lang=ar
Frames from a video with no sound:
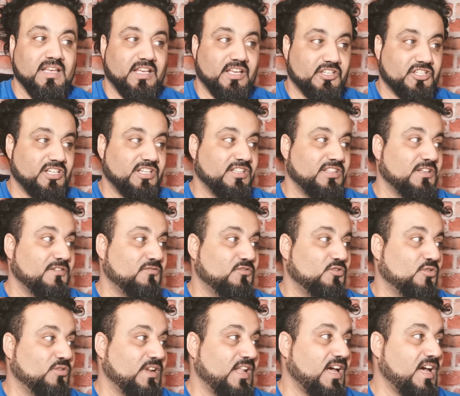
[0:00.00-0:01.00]
عشرين ألف
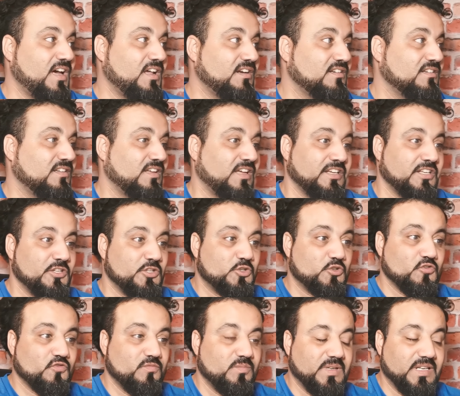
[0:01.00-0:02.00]
دولار راني
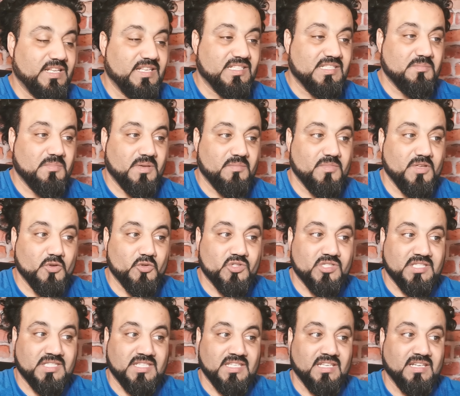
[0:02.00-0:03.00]
نشوف بلي سبعمية
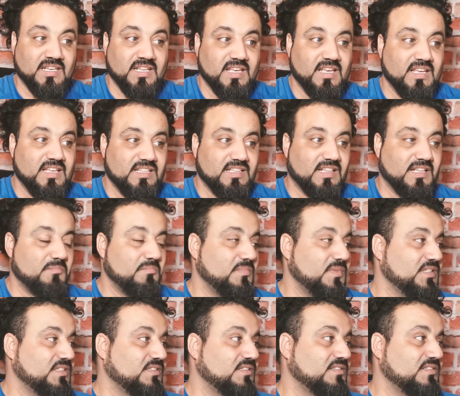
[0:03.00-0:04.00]
وستين
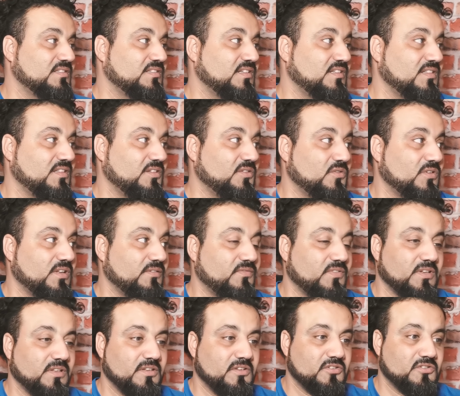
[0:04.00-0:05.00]
تلمت استنى نديرو
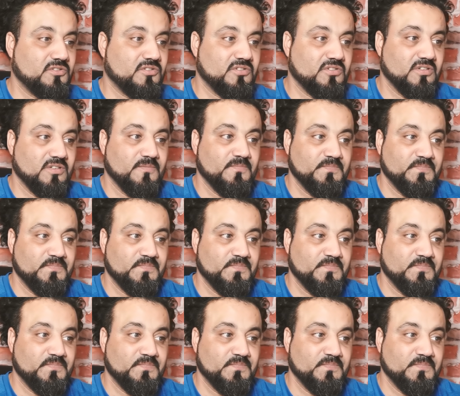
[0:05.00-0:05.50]
ريفريش